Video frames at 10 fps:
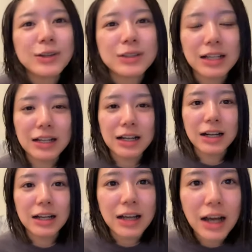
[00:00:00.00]
そしてな
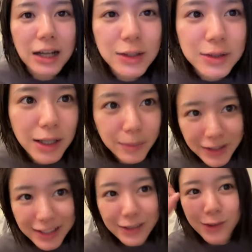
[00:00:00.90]
ないがはちさん、
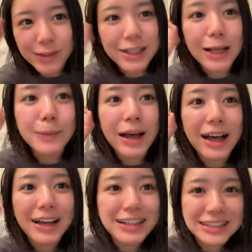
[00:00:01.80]
ありがとうござい
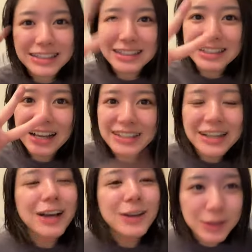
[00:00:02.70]
ます、イエイ。
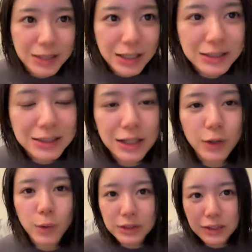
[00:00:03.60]
そしてはちいが
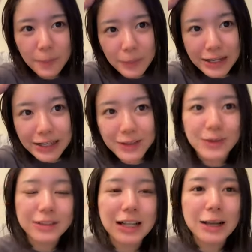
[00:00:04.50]
京井さん、ありが
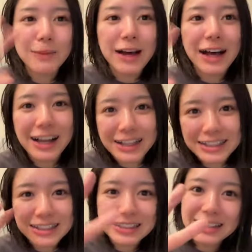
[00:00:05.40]
とうございま
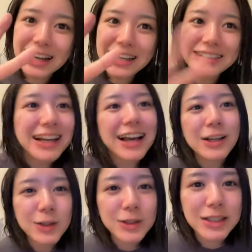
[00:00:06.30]
す、イエイ。
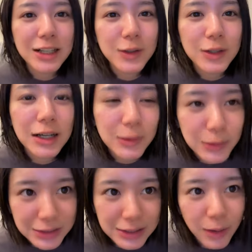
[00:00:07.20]
そしてきゅういが
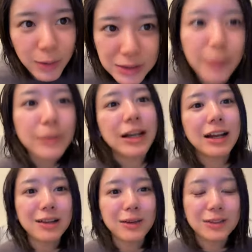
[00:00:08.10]
とち太郎さん、あり
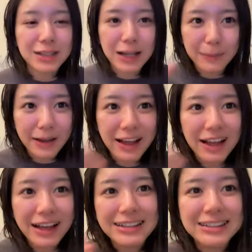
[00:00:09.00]
がとうござい
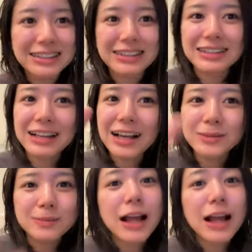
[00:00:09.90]
ます、イエイ。